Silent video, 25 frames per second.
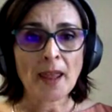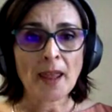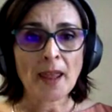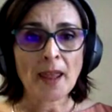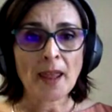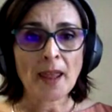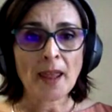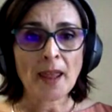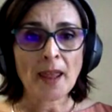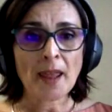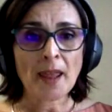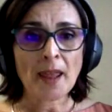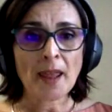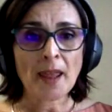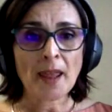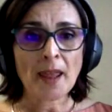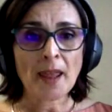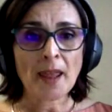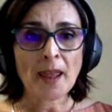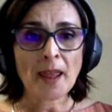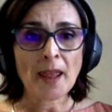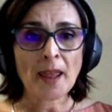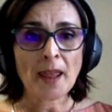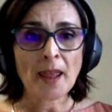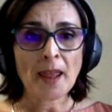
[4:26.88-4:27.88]
Per,
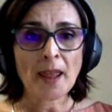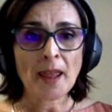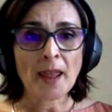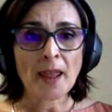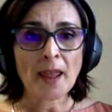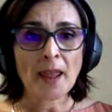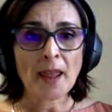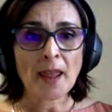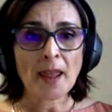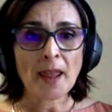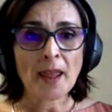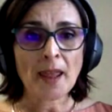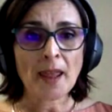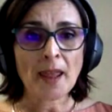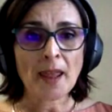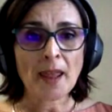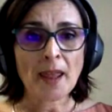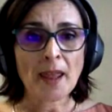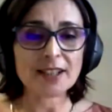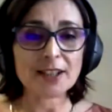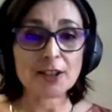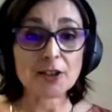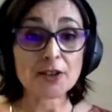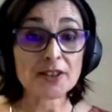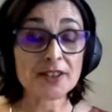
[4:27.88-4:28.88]
eh, fare in modo che
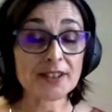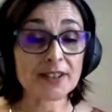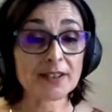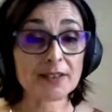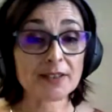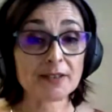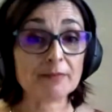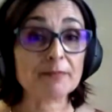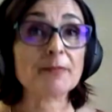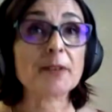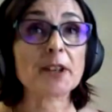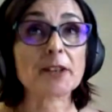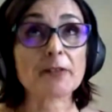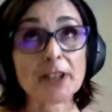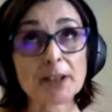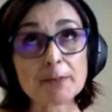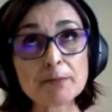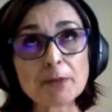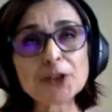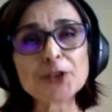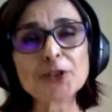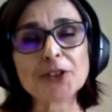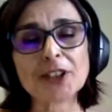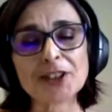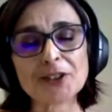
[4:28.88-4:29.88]
i nostri per
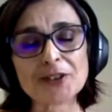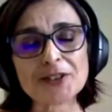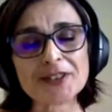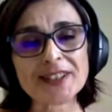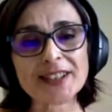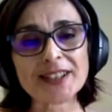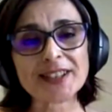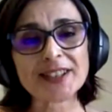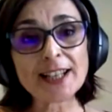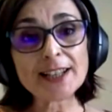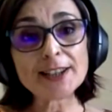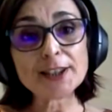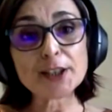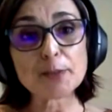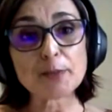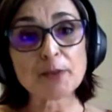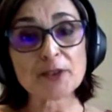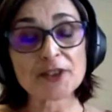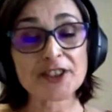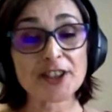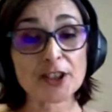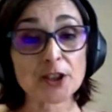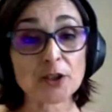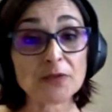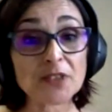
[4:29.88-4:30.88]
fare in modo che i nostri
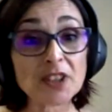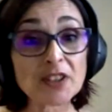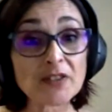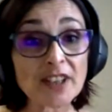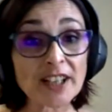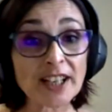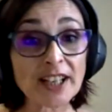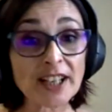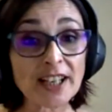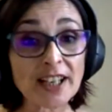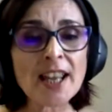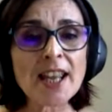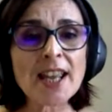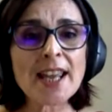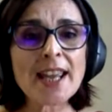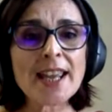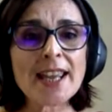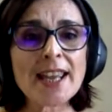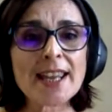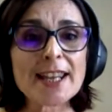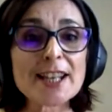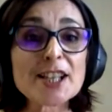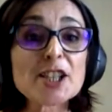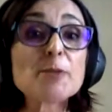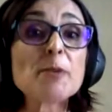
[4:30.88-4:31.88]
clienti possano vivere
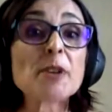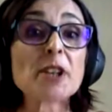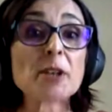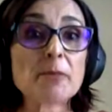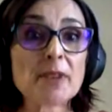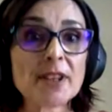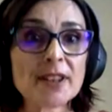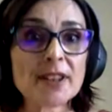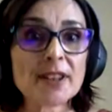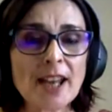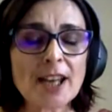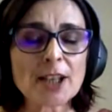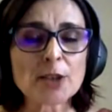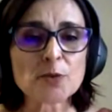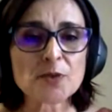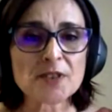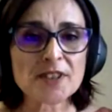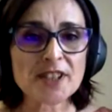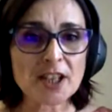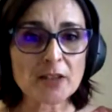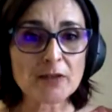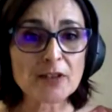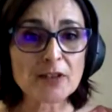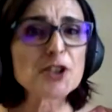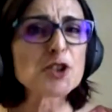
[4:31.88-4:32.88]
e sperimentare
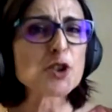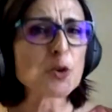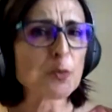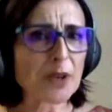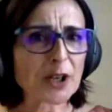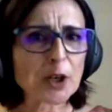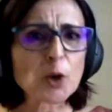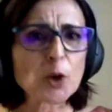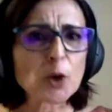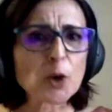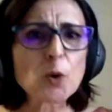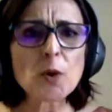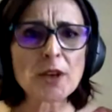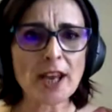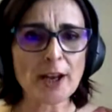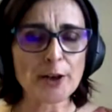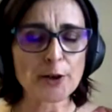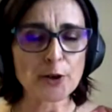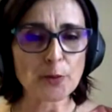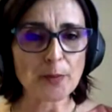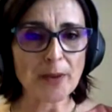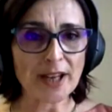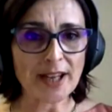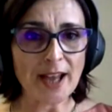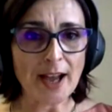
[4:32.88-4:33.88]
un servizio per cui
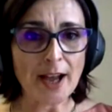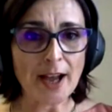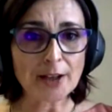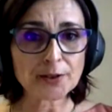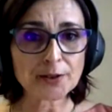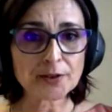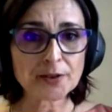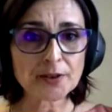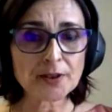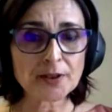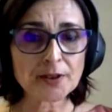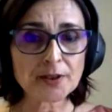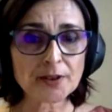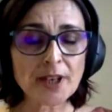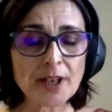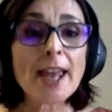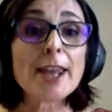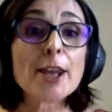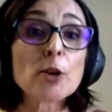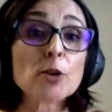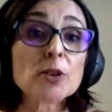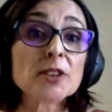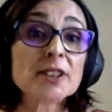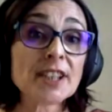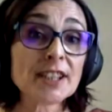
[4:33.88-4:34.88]
hanno pagato
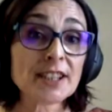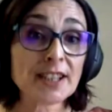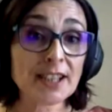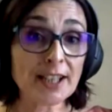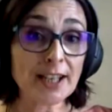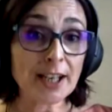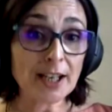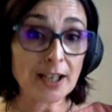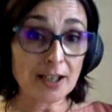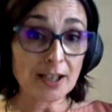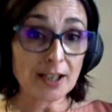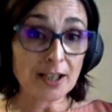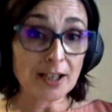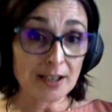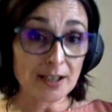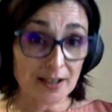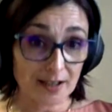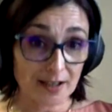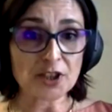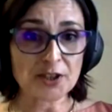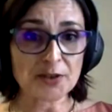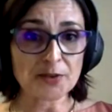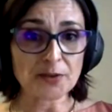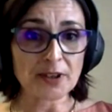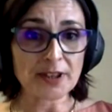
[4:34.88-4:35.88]
e ottenere
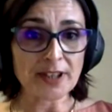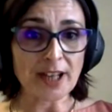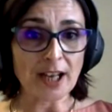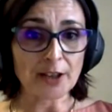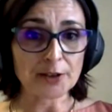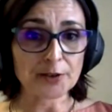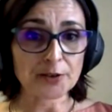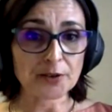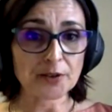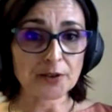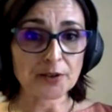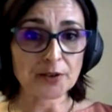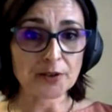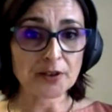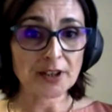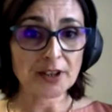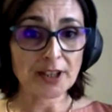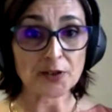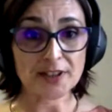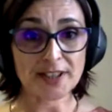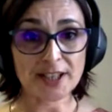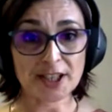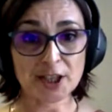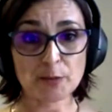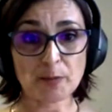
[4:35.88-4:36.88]
un risultato che
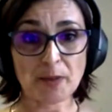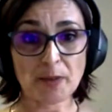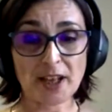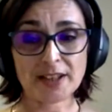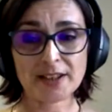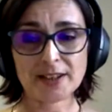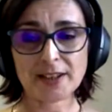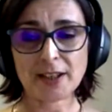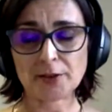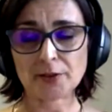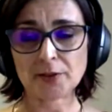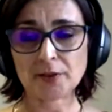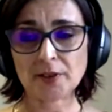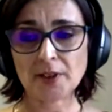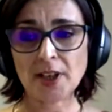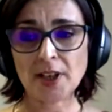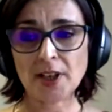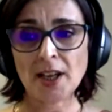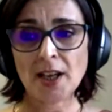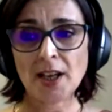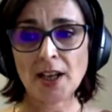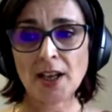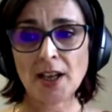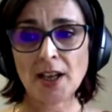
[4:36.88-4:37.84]
loro si aspettano.